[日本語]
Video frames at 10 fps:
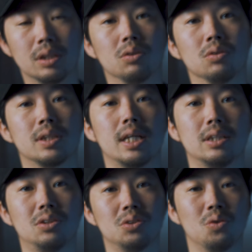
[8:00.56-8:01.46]
ね、その
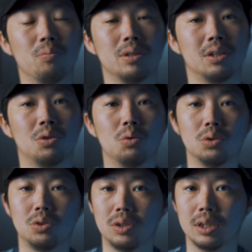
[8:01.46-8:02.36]
35mm って
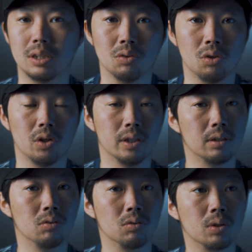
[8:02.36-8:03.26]
標準域の、
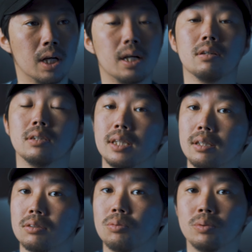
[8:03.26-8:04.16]
えっと、画角に
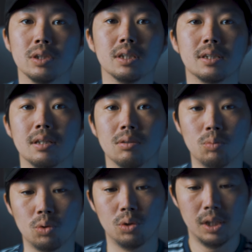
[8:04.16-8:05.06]
なると思うんですけれど
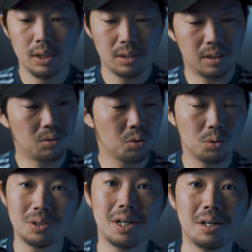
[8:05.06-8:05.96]
も、えっと、
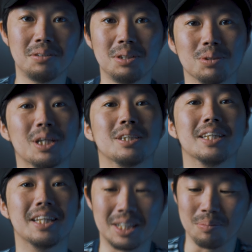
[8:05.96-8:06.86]
そういう画角でも撮
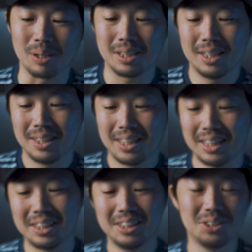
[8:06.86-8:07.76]
影できます。な
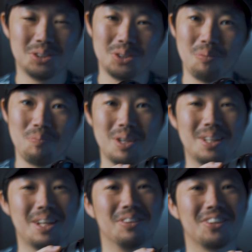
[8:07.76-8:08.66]
ので
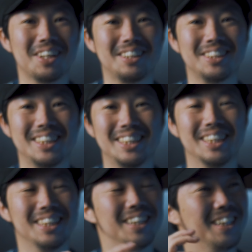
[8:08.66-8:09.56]
24mm でも撮れるし、
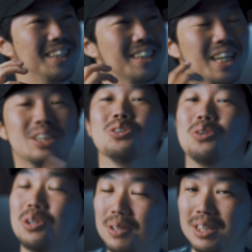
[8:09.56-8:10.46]
えー、
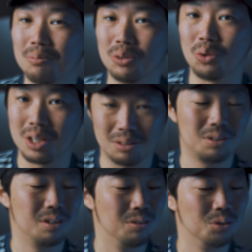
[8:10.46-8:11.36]
36mm でも撮れ
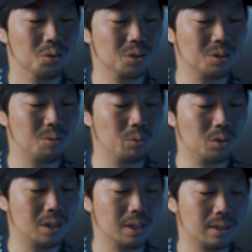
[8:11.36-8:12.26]
るっていうように思っ
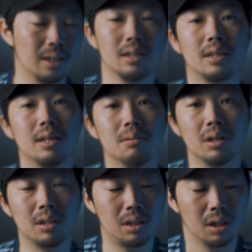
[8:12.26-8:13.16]
ていただけれ
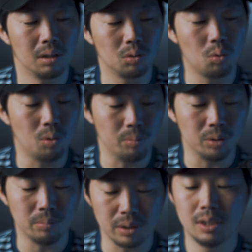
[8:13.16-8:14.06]
ばいいかなと思
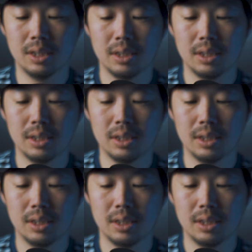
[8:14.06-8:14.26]
います。